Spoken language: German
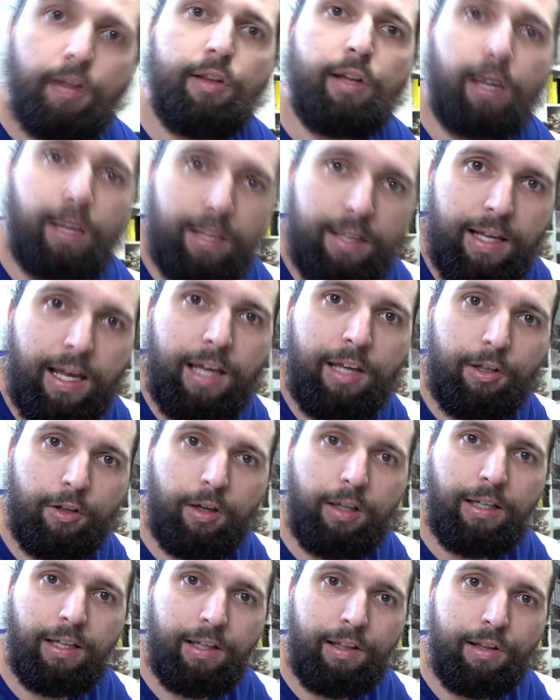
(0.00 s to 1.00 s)
erkläre ich
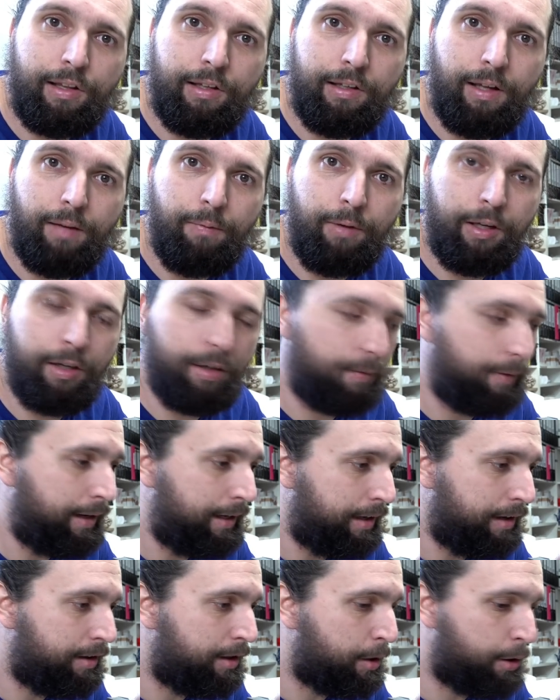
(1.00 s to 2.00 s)
euch jetzt in dem Video, weil
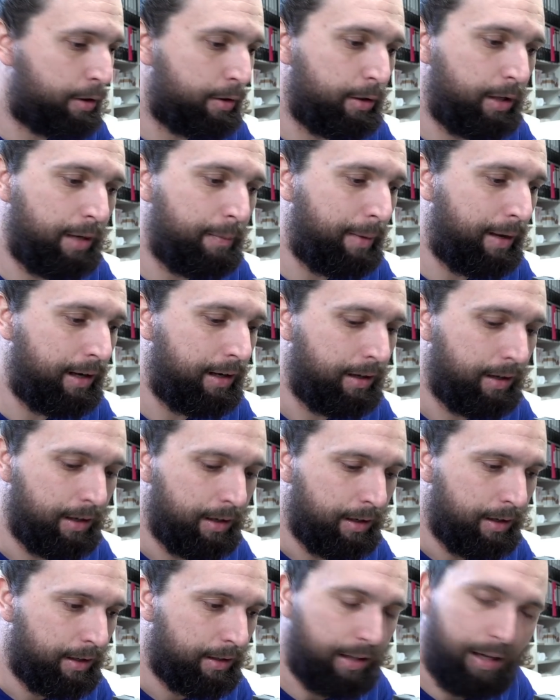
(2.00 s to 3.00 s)
das ist ein Thema,
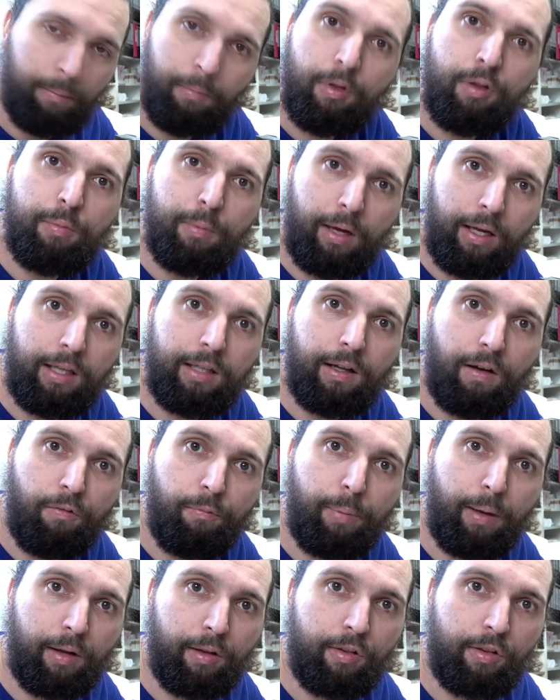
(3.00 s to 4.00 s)
da muss man echt
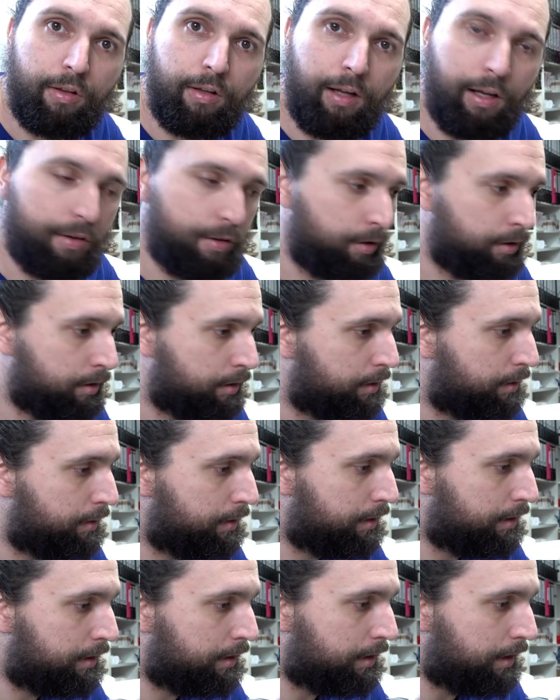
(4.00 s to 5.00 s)
aufpassen. Also
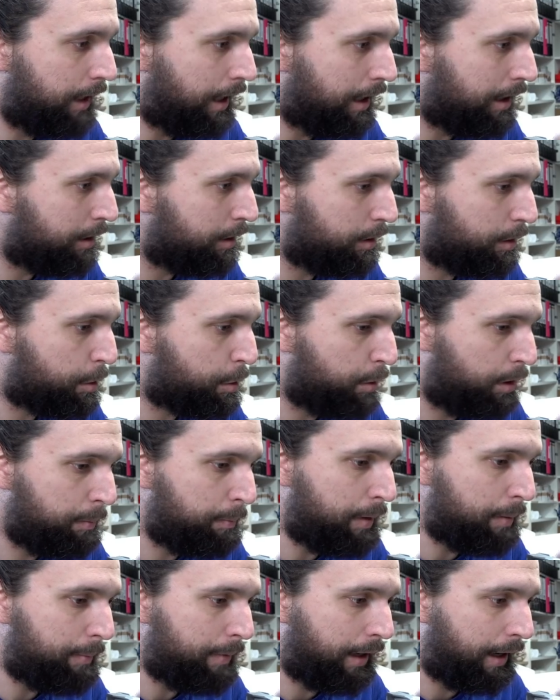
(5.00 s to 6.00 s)
da
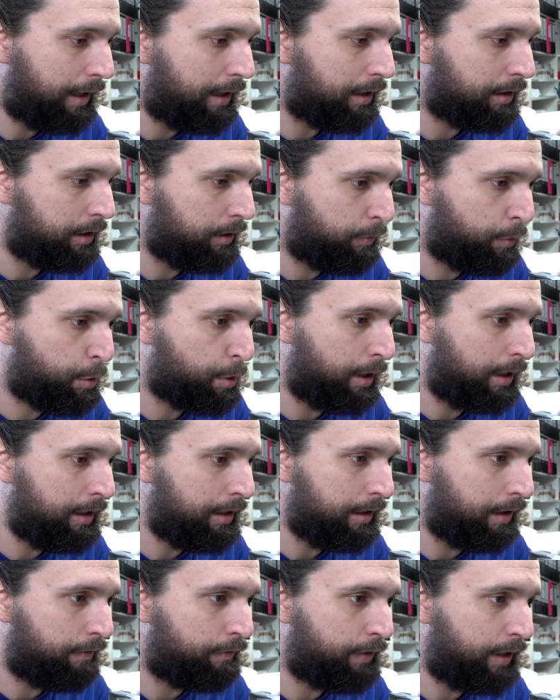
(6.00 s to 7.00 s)
stolpert man relativ schnell in
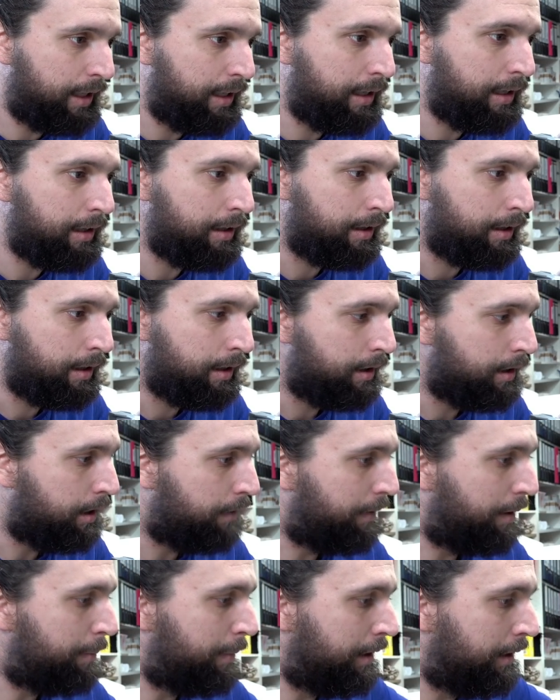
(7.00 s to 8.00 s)
der Falle,
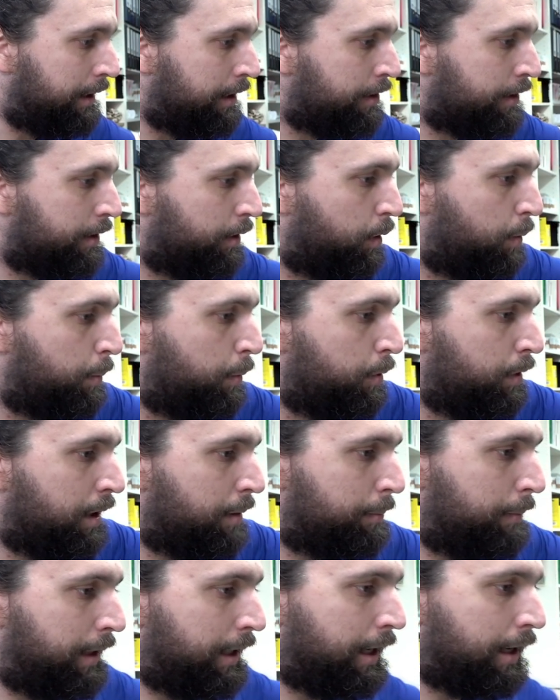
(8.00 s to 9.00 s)
weil man liest da oben 100
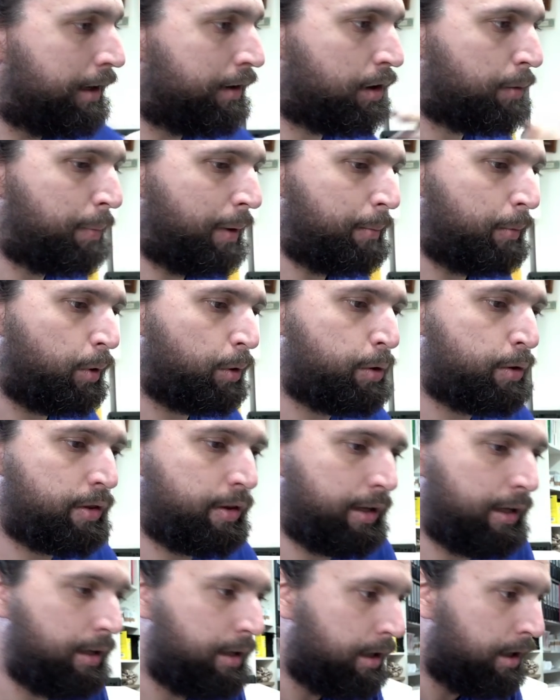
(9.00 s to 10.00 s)
Megahertz beim
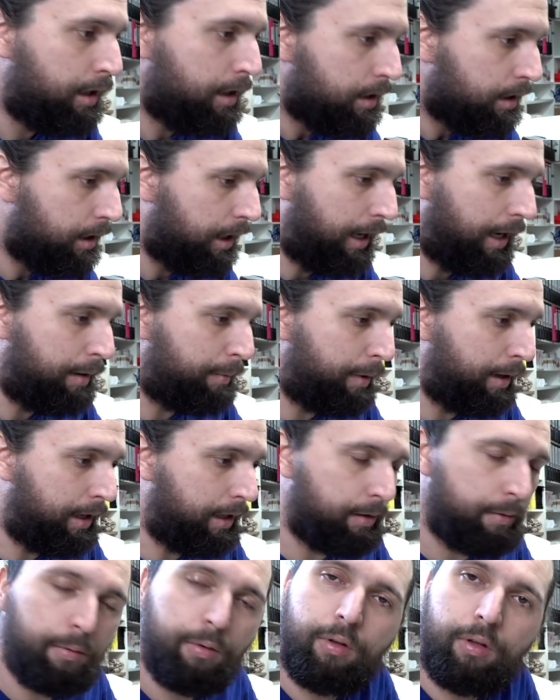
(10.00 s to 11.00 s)
Ostsee,
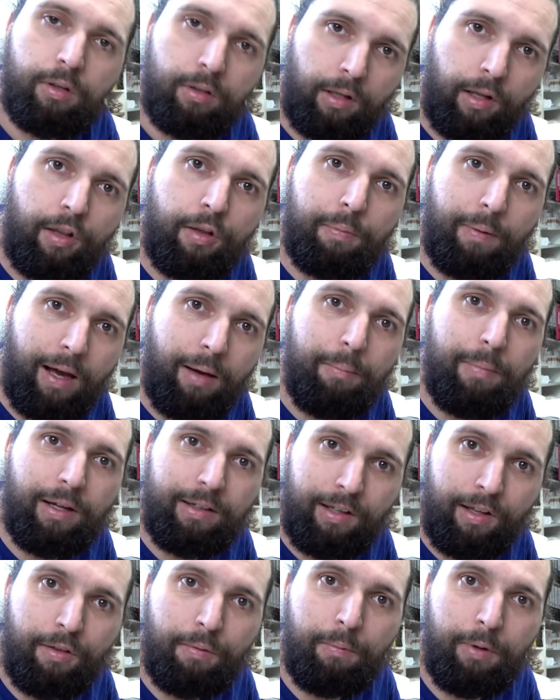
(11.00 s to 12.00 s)
aber das werden wir
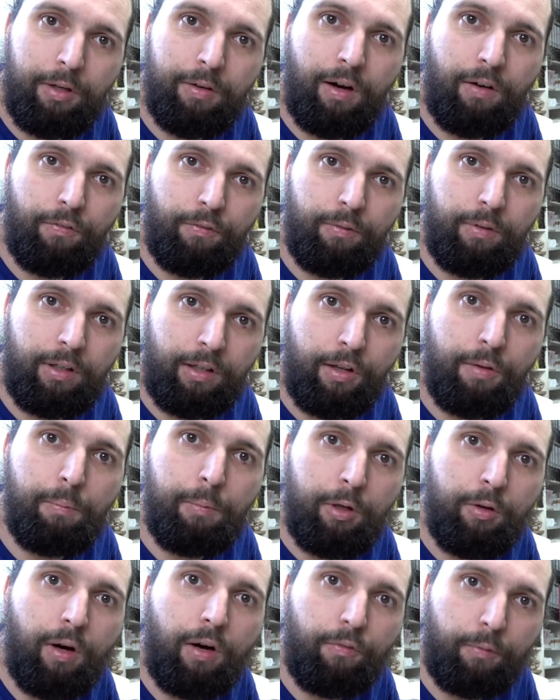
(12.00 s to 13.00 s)
diesem Video auf, in diesem
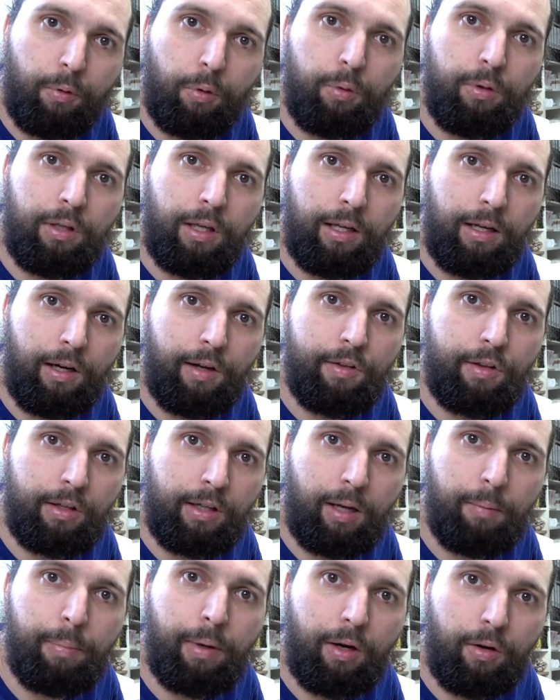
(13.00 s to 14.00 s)
Video auf den Grund gehen, also
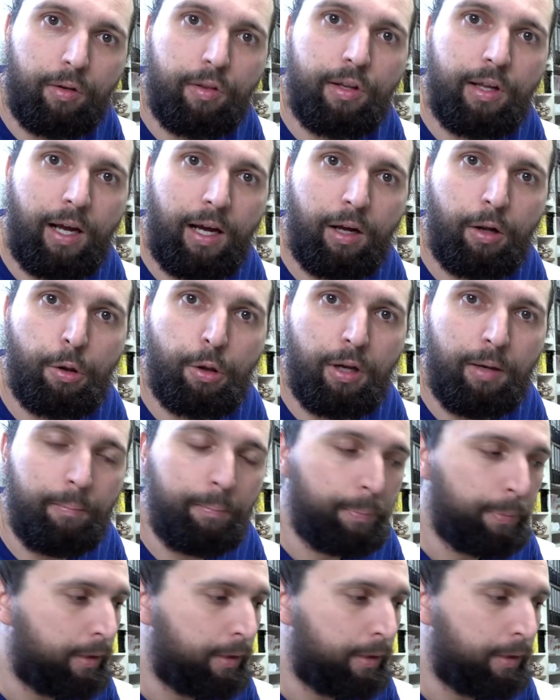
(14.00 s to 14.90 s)
da braucht es keine Angst haben.